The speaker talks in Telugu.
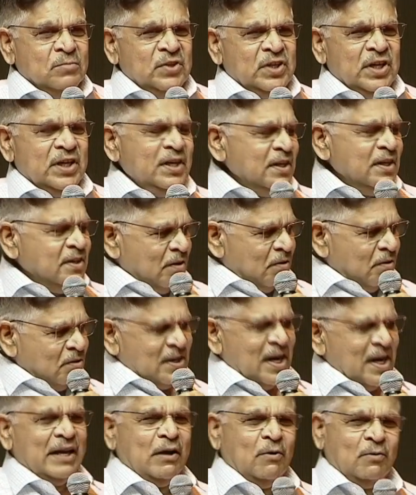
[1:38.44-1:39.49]
ఎన్ని
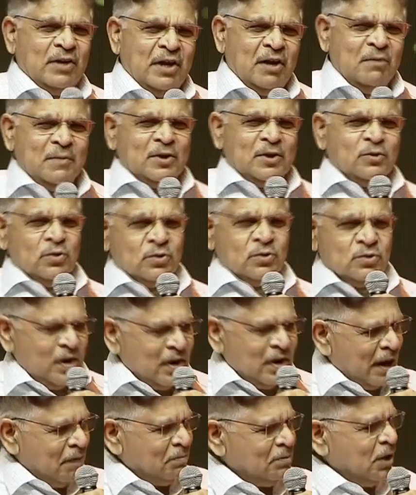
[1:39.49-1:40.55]
సంవత్సరాలుగా ఉన్నారు మనం చూస్తున్నాం
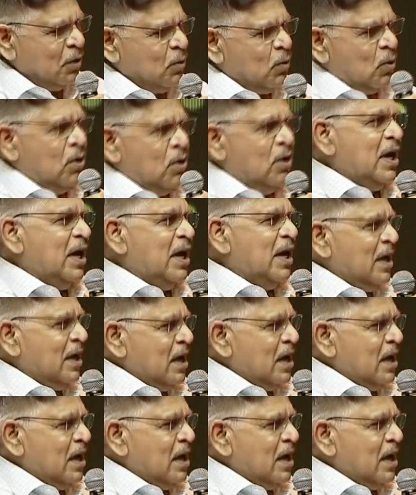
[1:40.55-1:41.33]
కాకపోతే కుర్రోడుగా అలాగే